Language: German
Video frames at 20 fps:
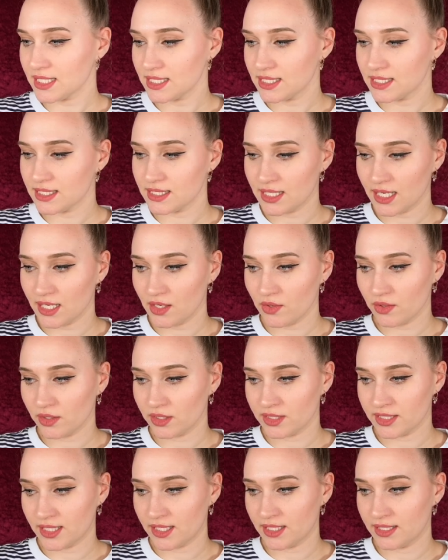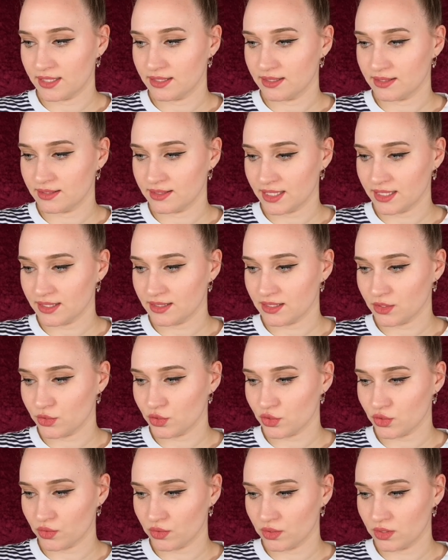die Stay Stay All Day 16
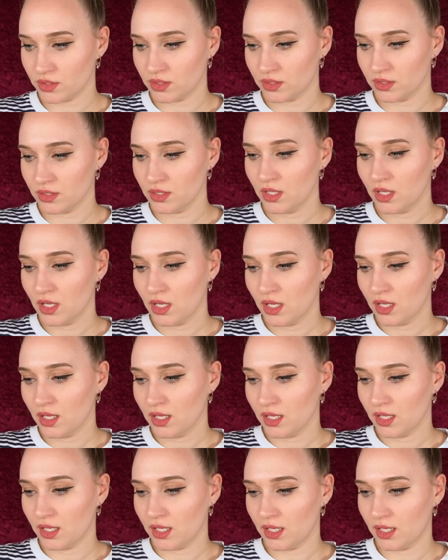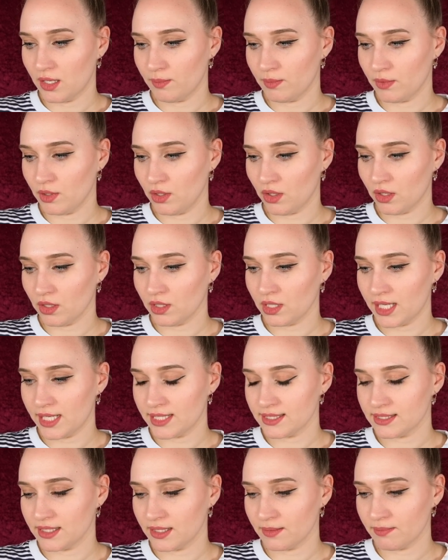Stunden ähm, Long
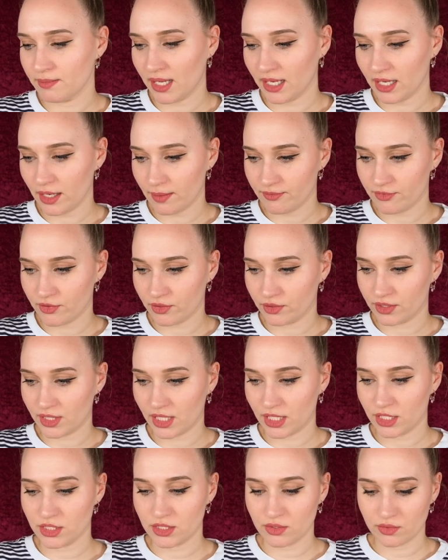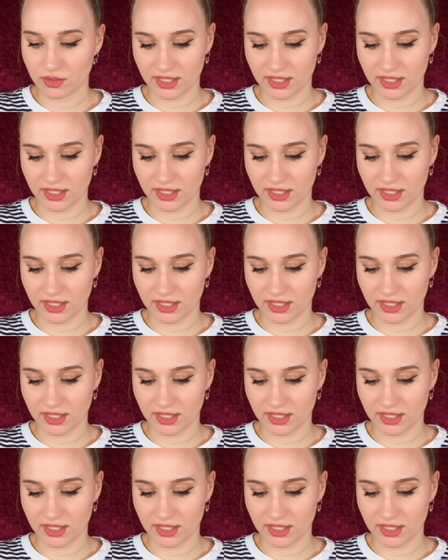Lasting Make-up Foundation